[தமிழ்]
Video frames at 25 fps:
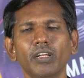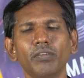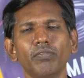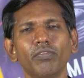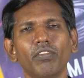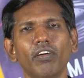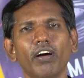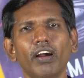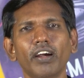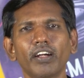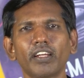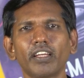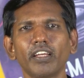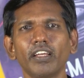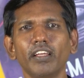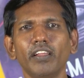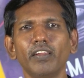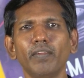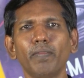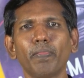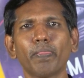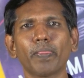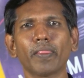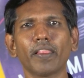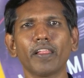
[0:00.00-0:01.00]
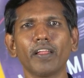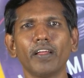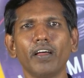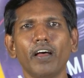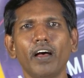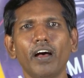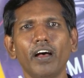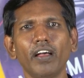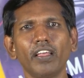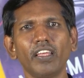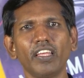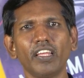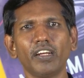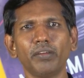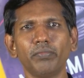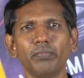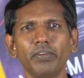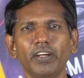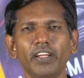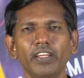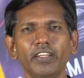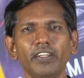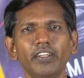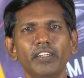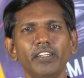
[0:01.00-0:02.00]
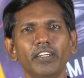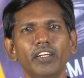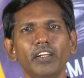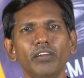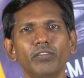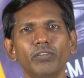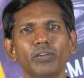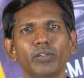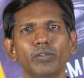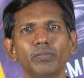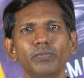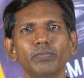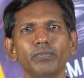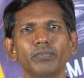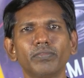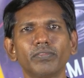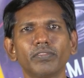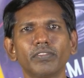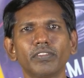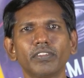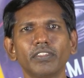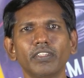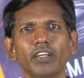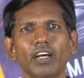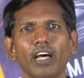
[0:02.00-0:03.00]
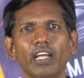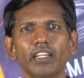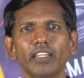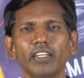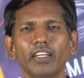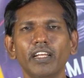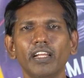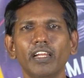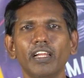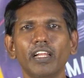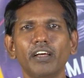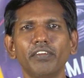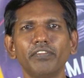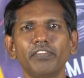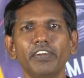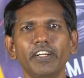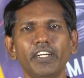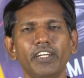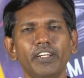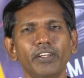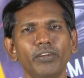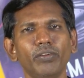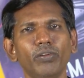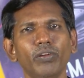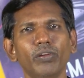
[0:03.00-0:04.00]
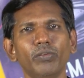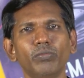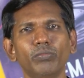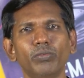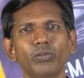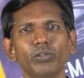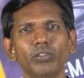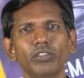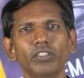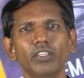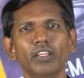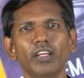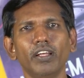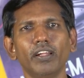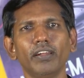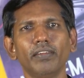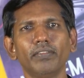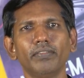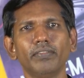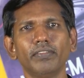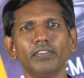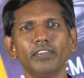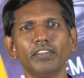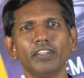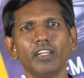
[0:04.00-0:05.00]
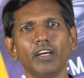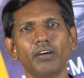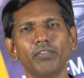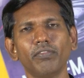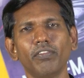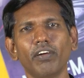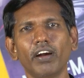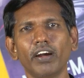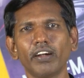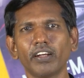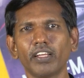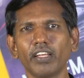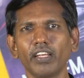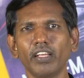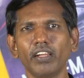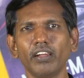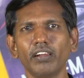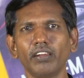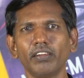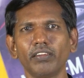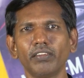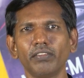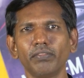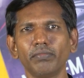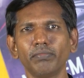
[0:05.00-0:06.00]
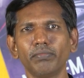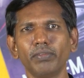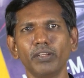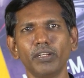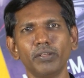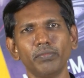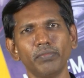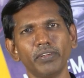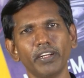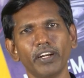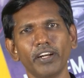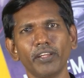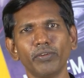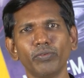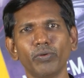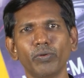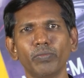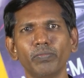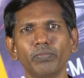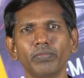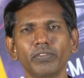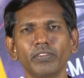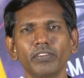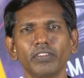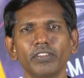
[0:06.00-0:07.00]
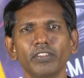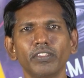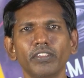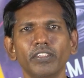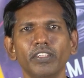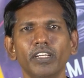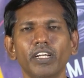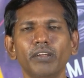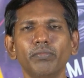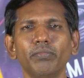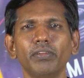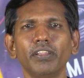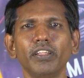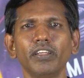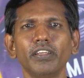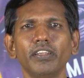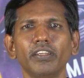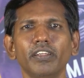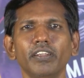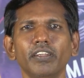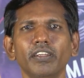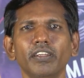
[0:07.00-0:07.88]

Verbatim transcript: நம் வாழ்க்கையில் ஆயிரம் இடையீடுகள் வரும் அதையெல்லாம் வெற்றி கொள்ளும்போதுதான் நாம் வாழ்க்கையில் பெருமை அடைவோம் என்பதை